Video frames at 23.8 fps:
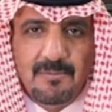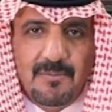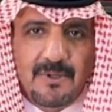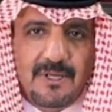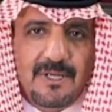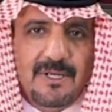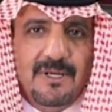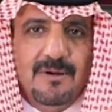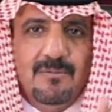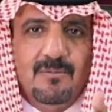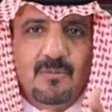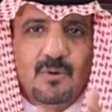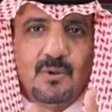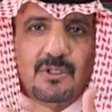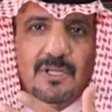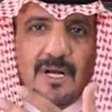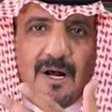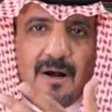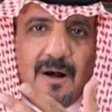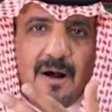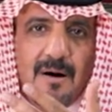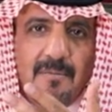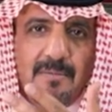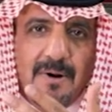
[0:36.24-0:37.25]

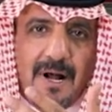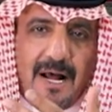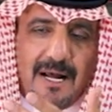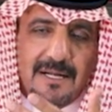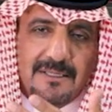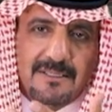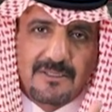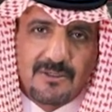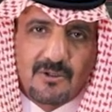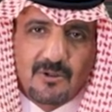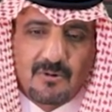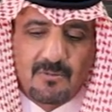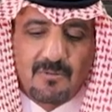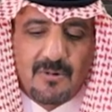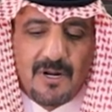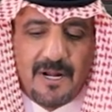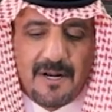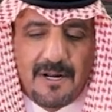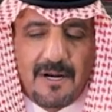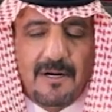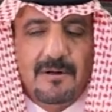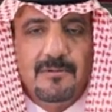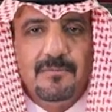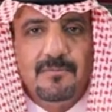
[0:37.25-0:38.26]
بمتابعتكم
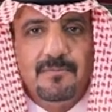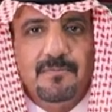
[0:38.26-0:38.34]
لنا